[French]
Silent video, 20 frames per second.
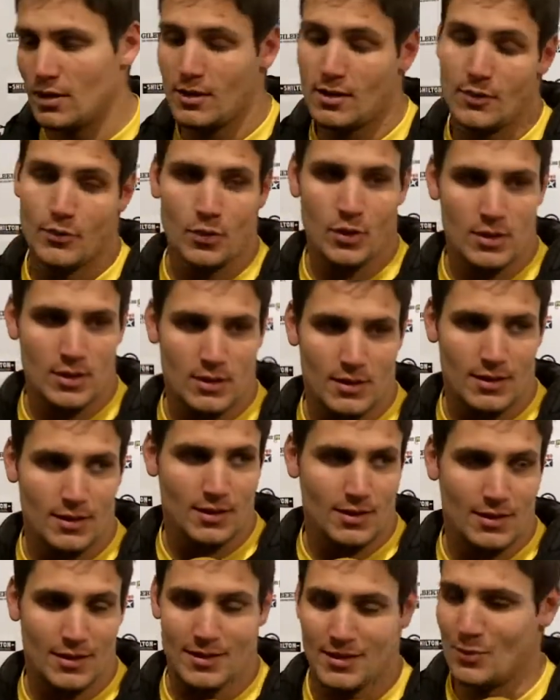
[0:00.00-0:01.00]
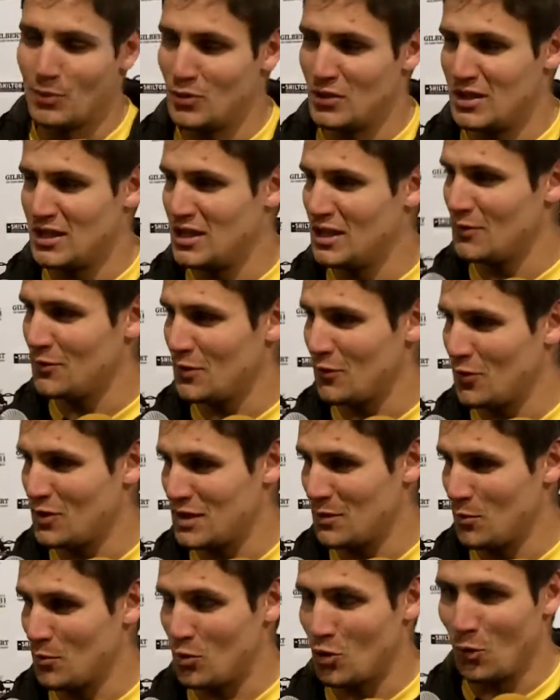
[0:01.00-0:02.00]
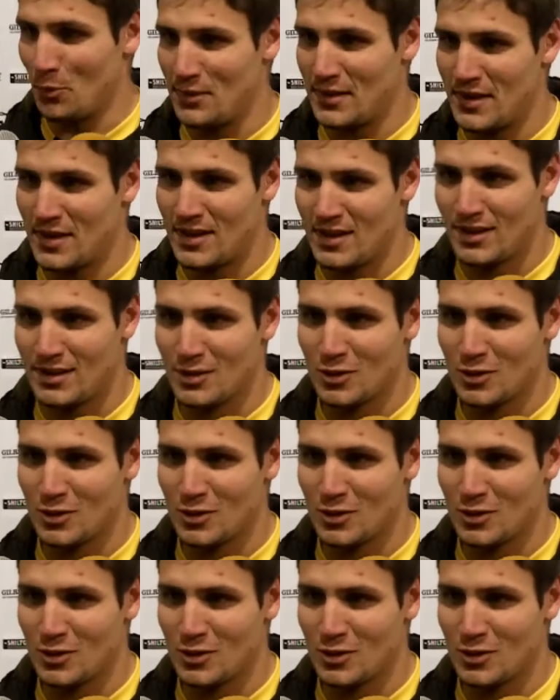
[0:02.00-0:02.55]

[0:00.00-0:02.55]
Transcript: des, fois c'est positif, des fois c'est un peu plus compliqué.